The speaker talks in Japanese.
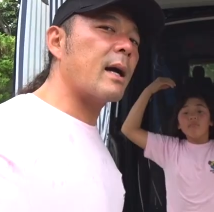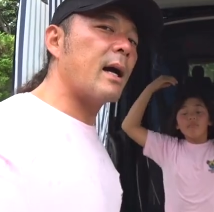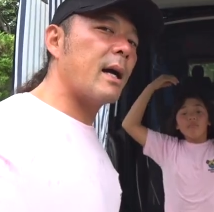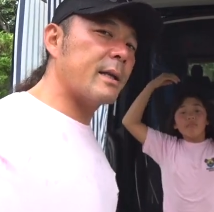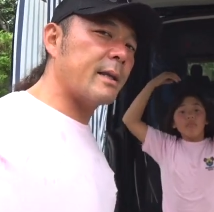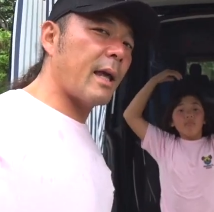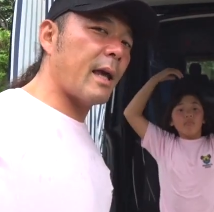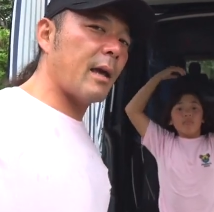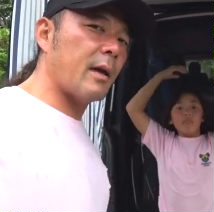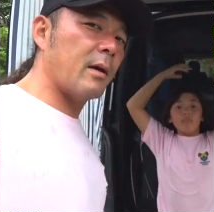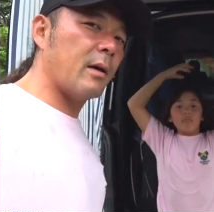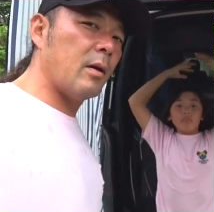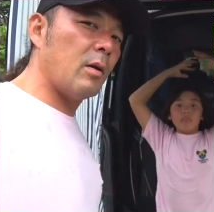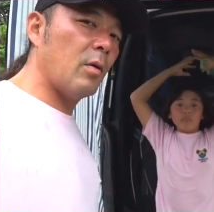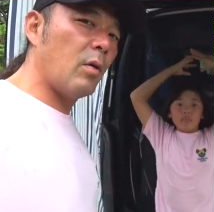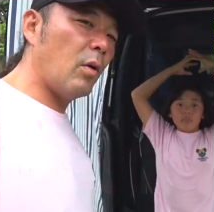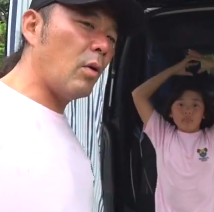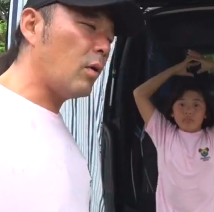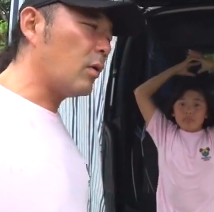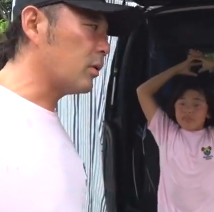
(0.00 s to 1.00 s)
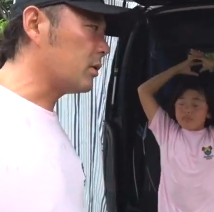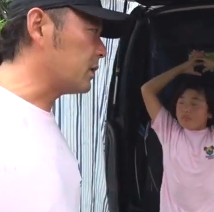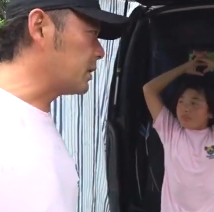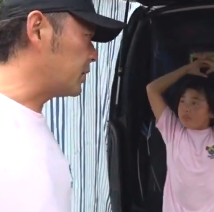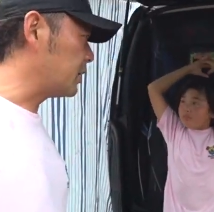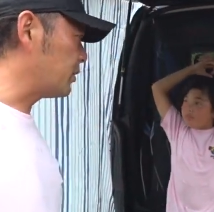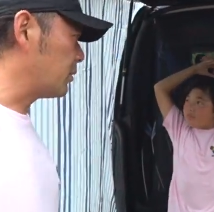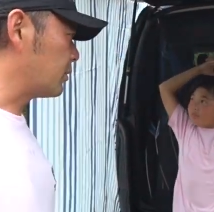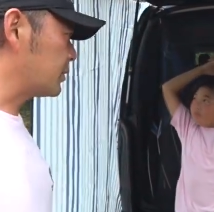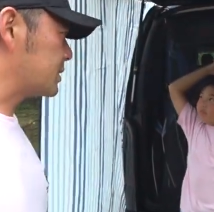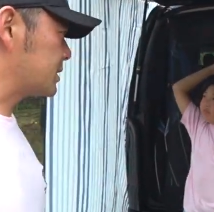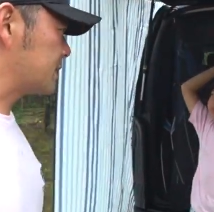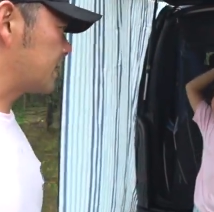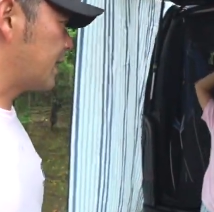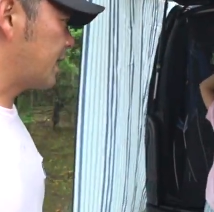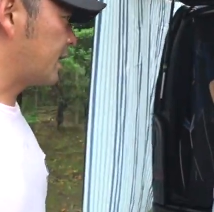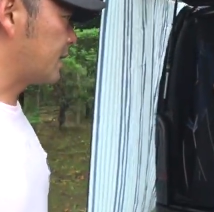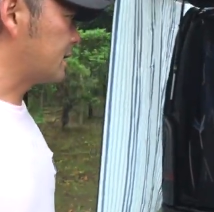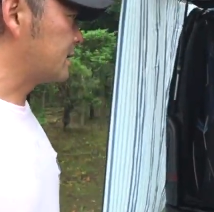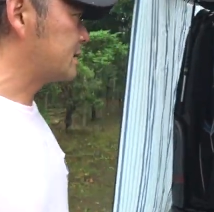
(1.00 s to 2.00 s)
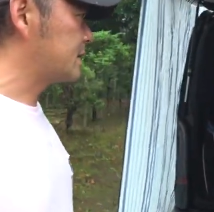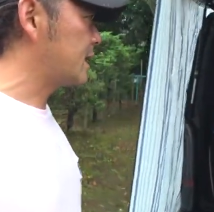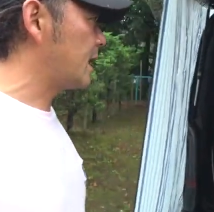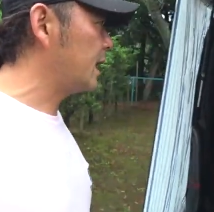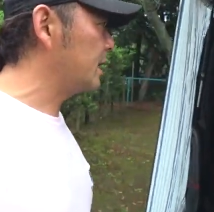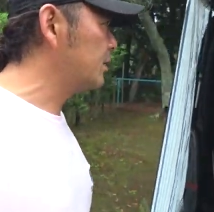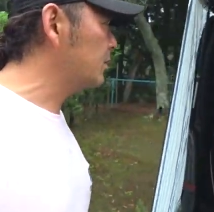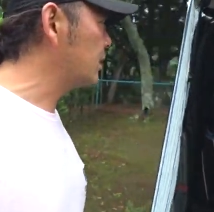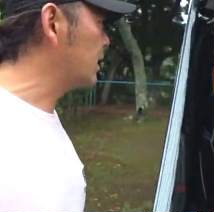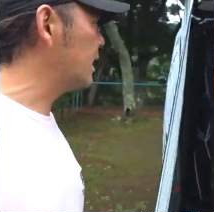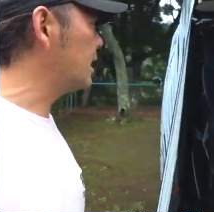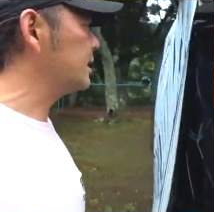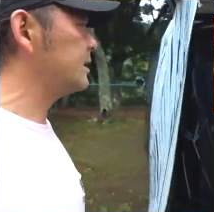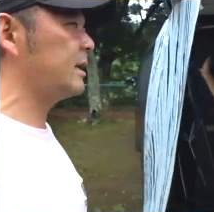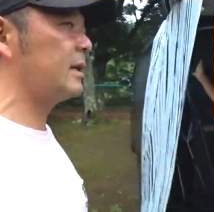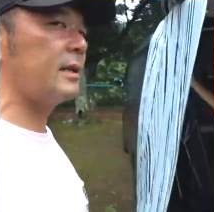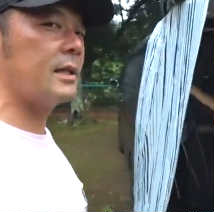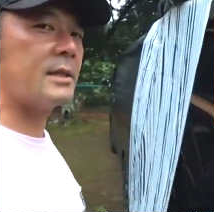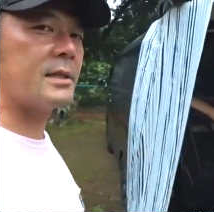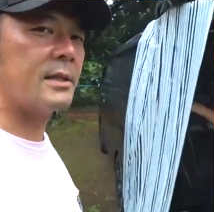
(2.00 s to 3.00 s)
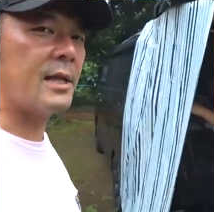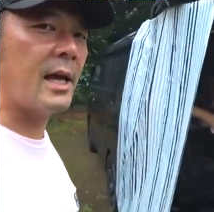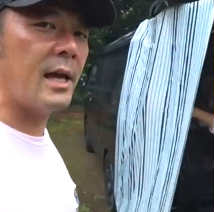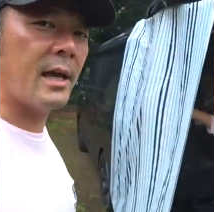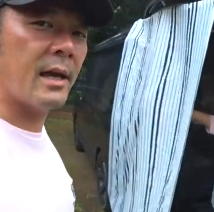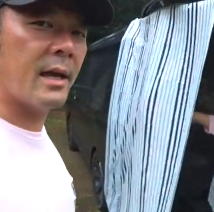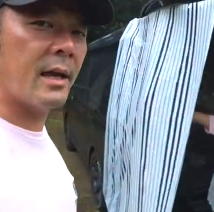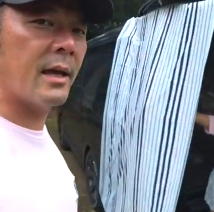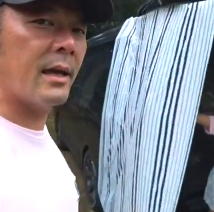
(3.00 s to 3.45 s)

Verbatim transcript: カーテンを利用したサイドカーテンですね